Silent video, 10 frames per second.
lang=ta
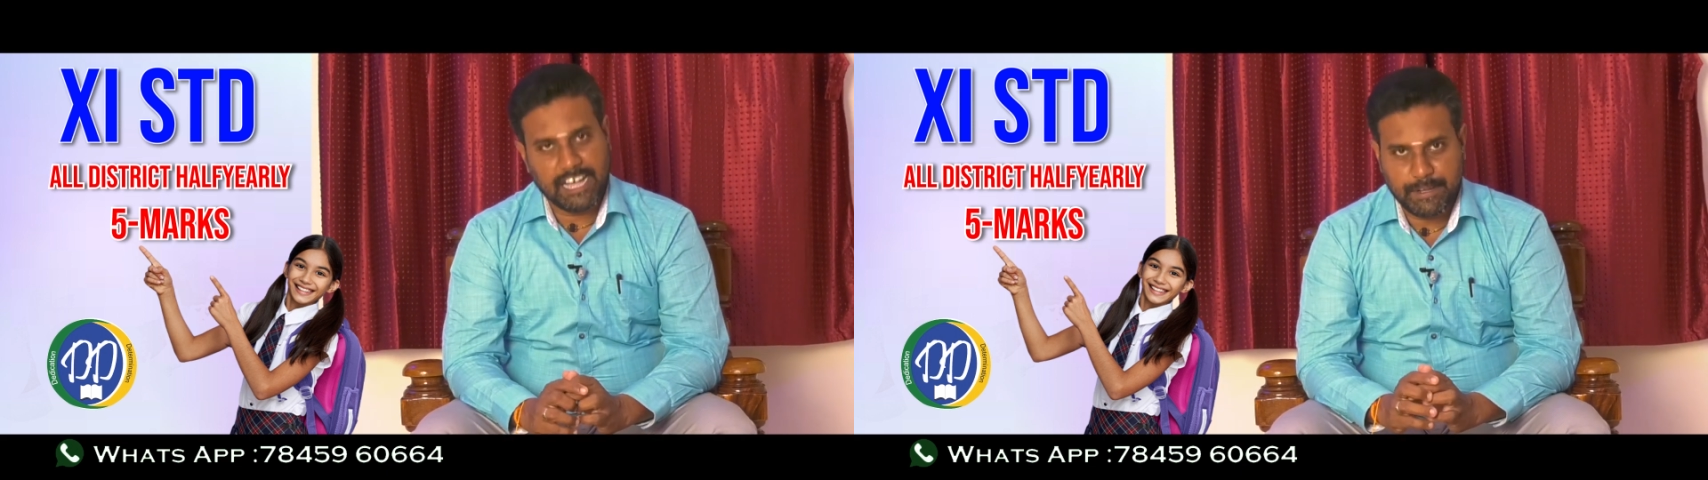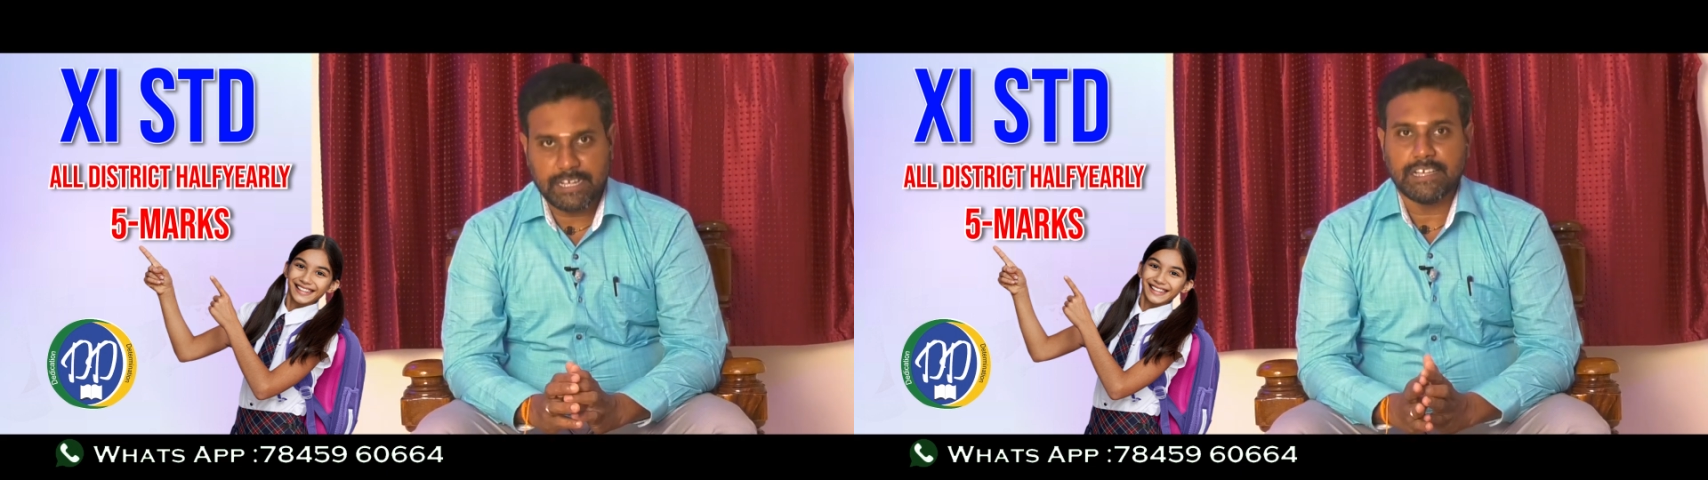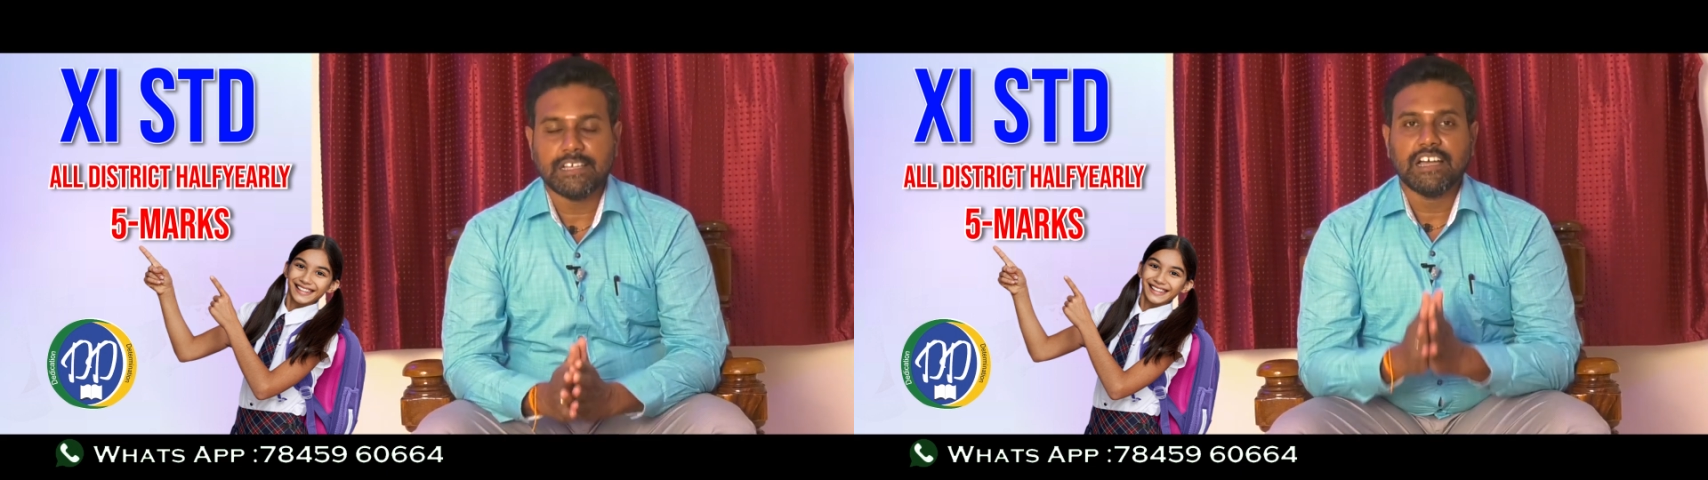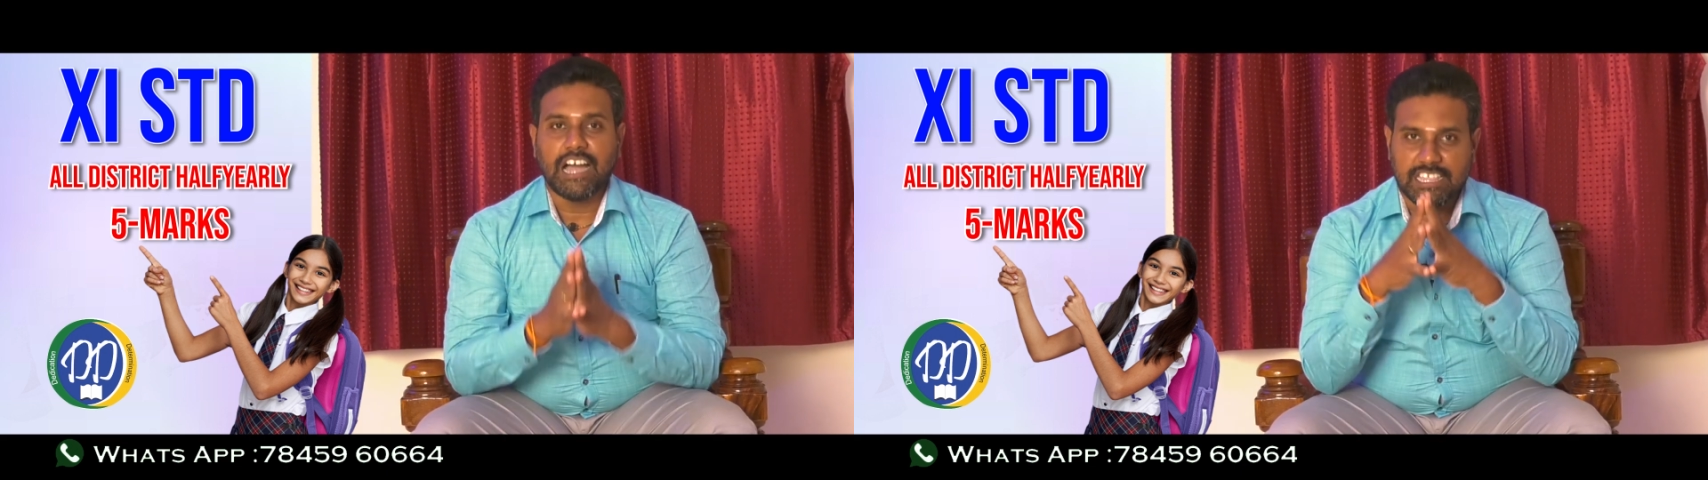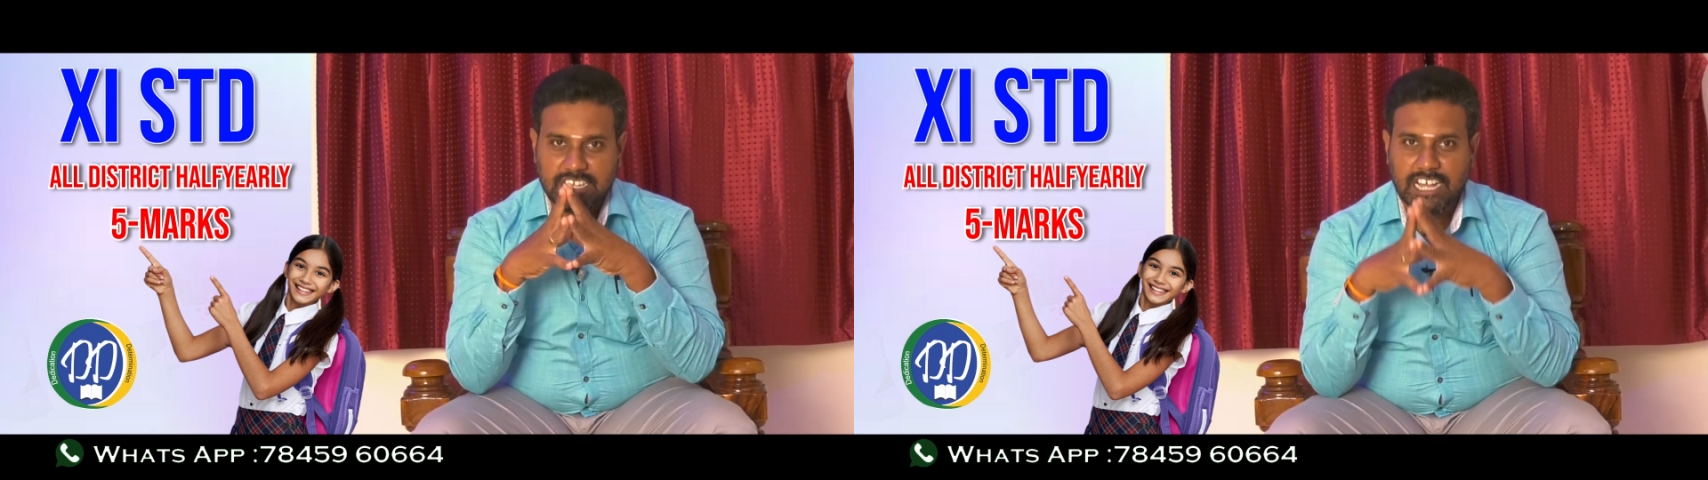ஆமாங்க
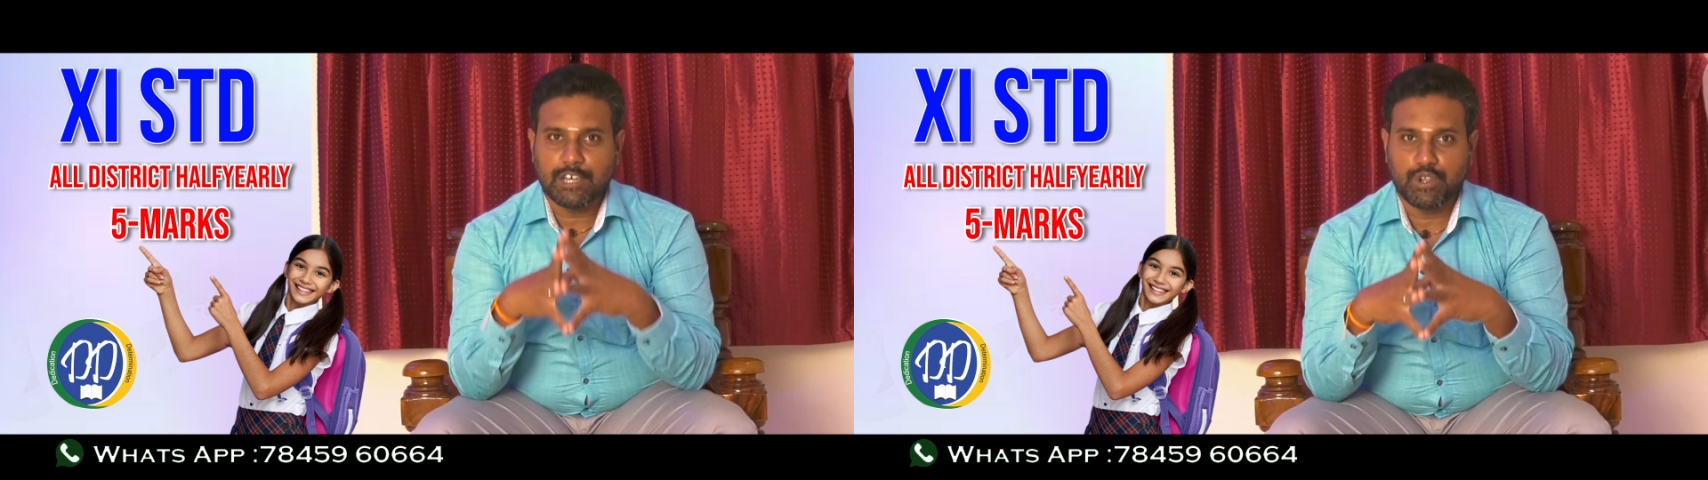அதுக்கான